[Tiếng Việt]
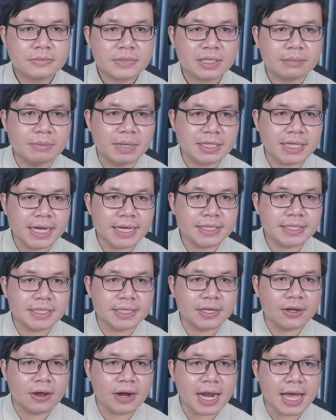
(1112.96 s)
Bờ Tây
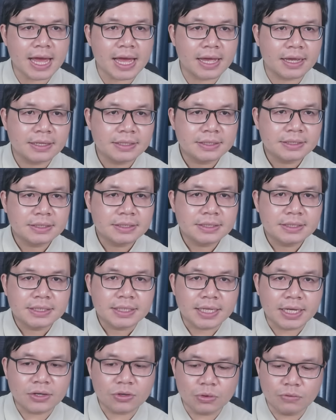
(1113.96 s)
thì nó là
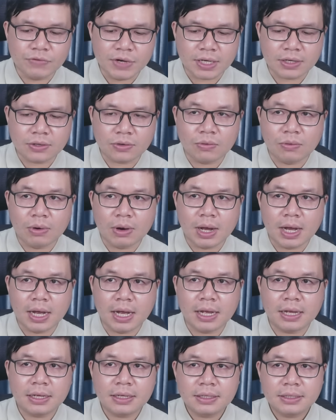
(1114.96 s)
cái khu vực
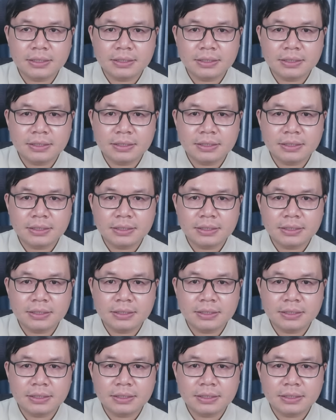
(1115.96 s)
của